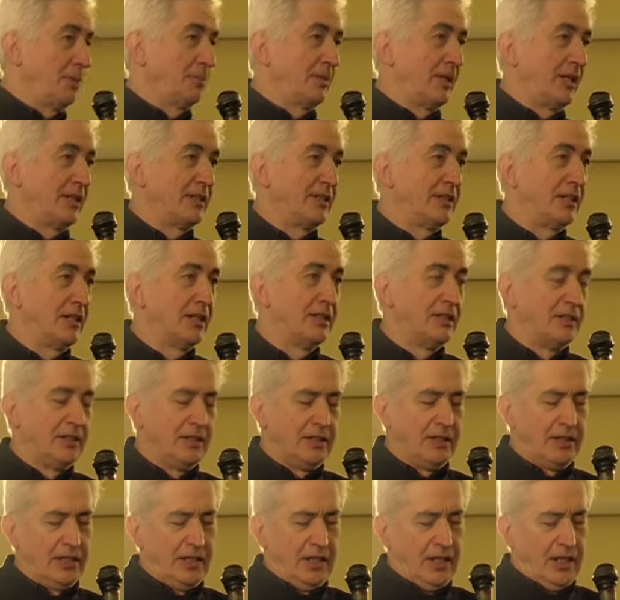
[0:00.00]
la media
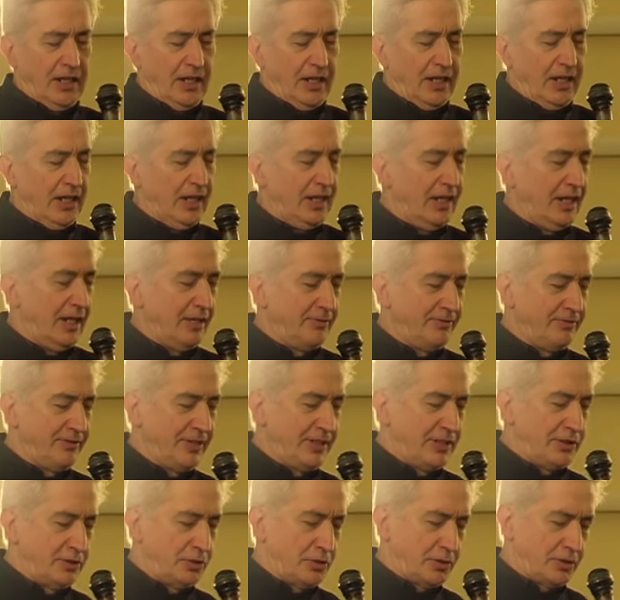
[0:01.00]
e hanno
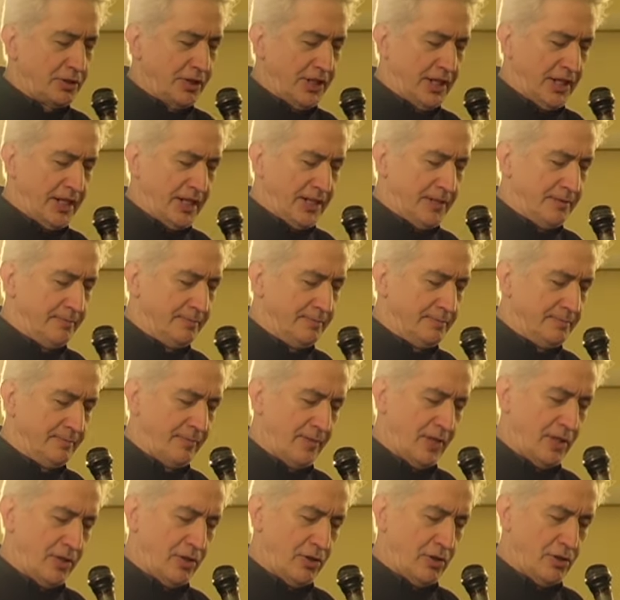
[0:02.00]
visto che
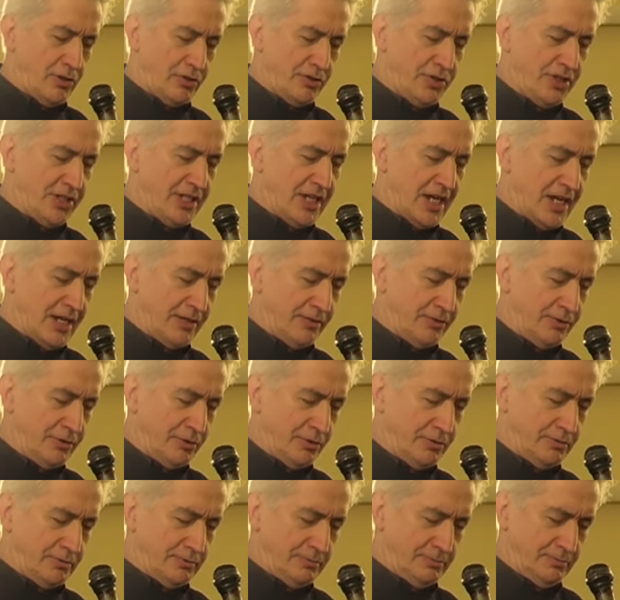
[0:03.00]
ogni
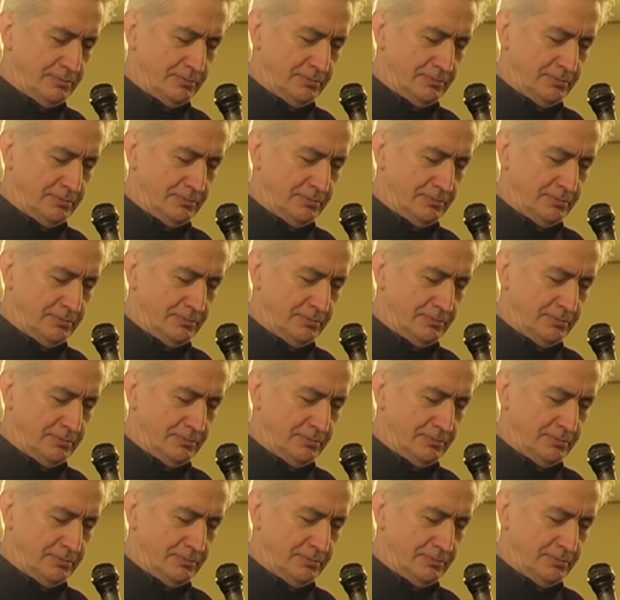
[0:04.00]
anno,